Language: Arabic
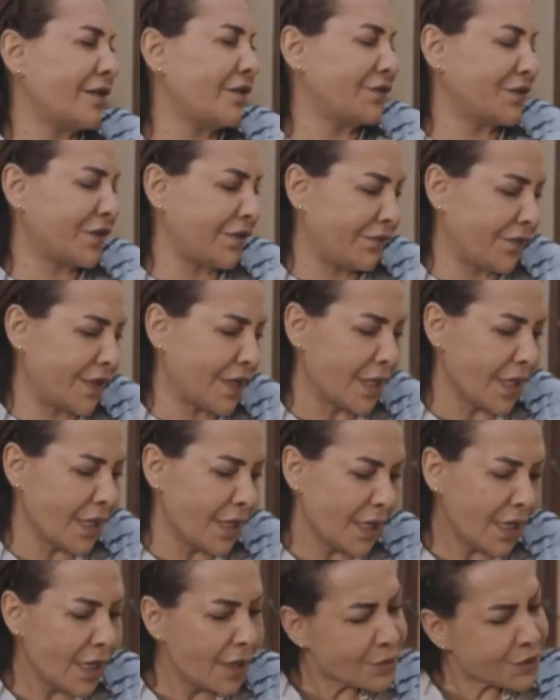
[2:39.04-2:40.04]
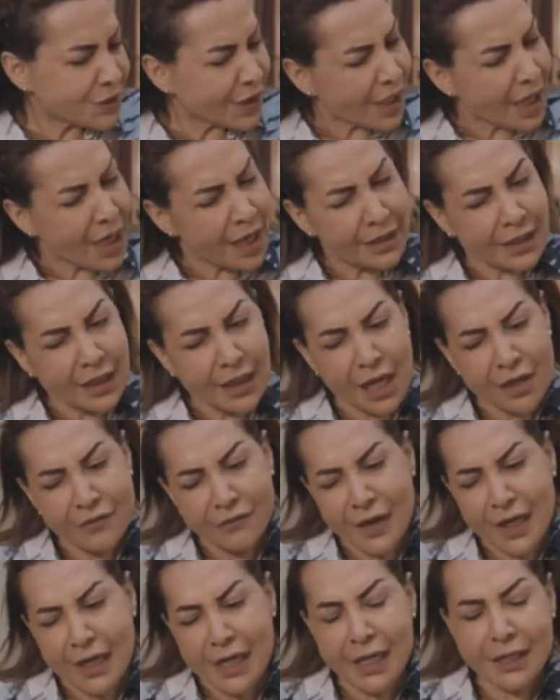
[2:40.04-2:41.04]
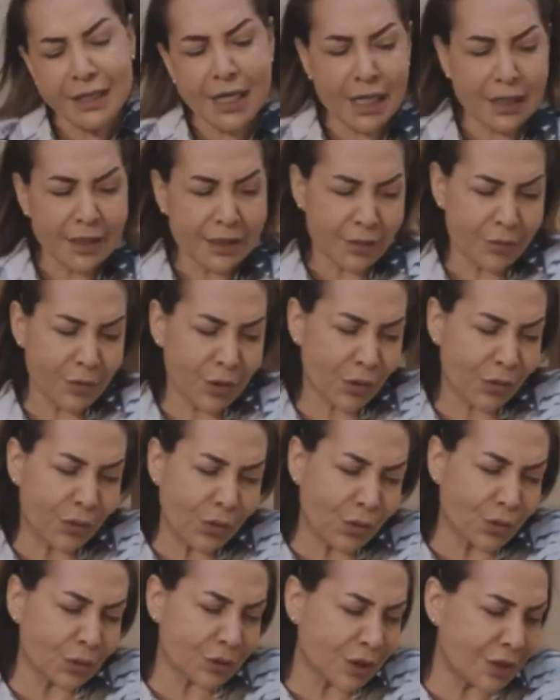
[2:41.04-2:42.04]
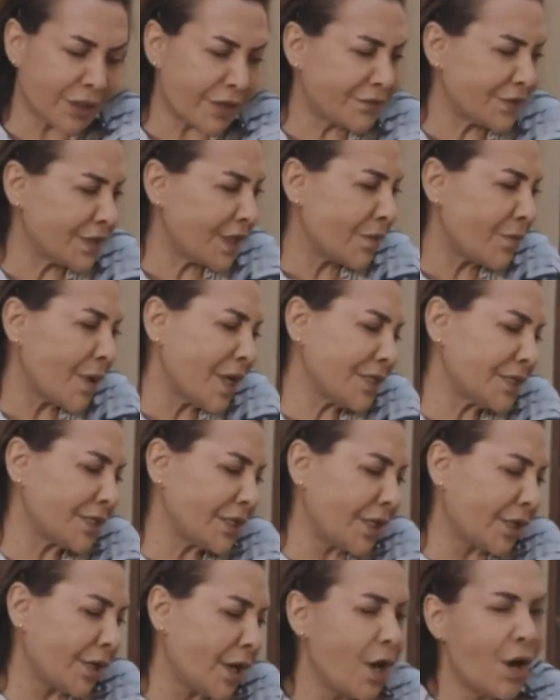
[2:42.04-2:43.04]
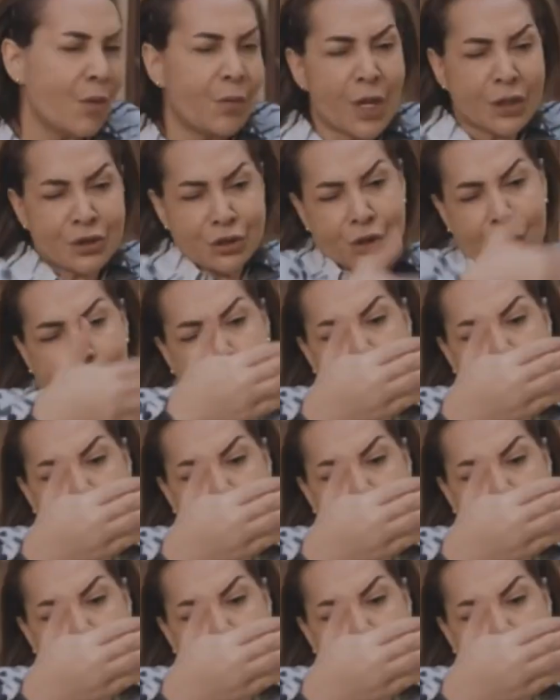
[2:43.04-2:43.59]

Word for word: نفسي فيه بصراحة أنا خايفة على عيالك من الضغوط النفسية ما يصير باكر